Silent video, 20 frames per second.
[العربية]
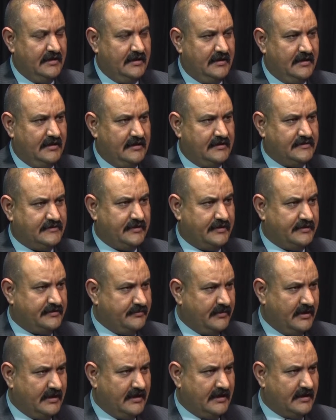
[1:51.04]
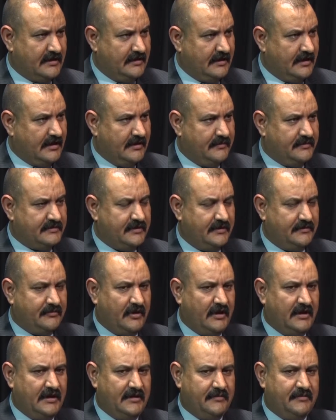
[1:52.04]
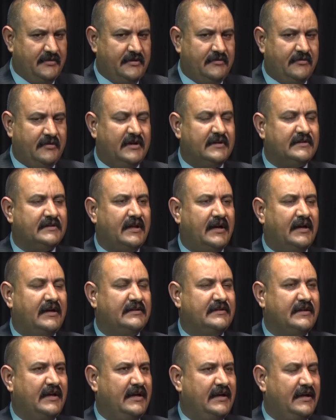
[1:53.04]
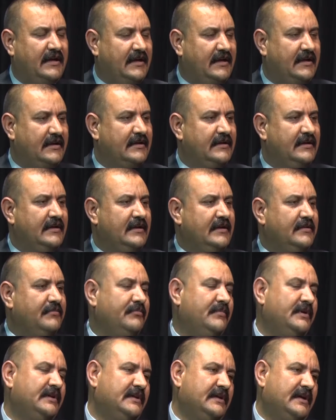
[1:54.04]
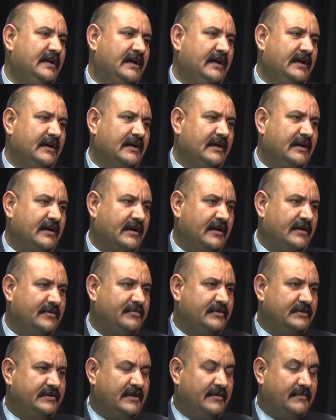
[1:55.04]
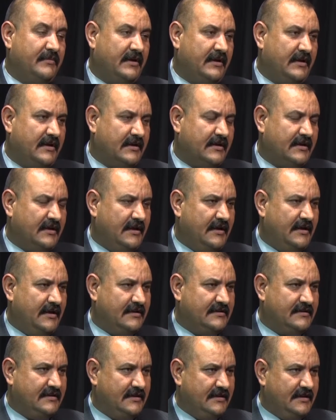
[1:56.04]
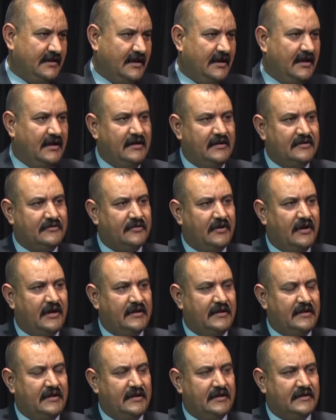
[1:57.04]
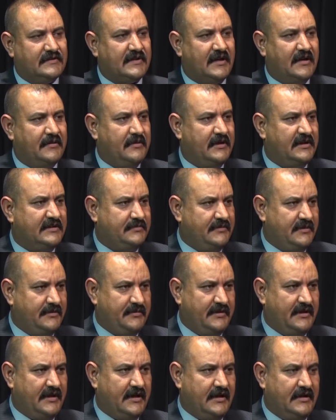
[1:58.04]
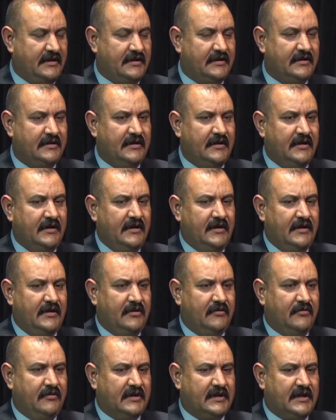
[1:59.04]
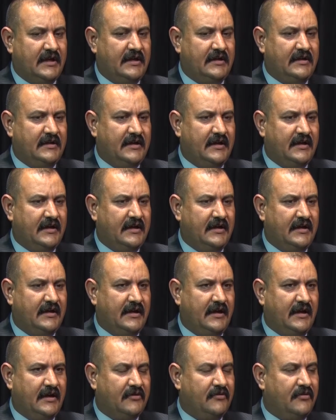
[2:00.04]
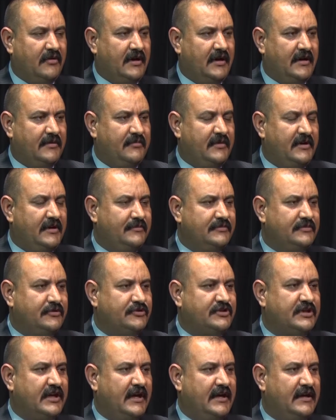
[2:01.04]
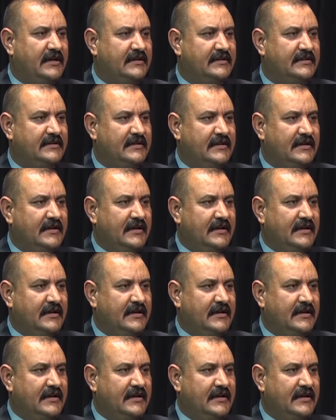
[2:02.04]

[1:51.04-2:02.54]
آه، زرت مقر نقابة المعلمين واطلعت على مدى الخراب والدمار التي أحلته هذه العصابات بالبناية وكأنها أقوام لم تشاهد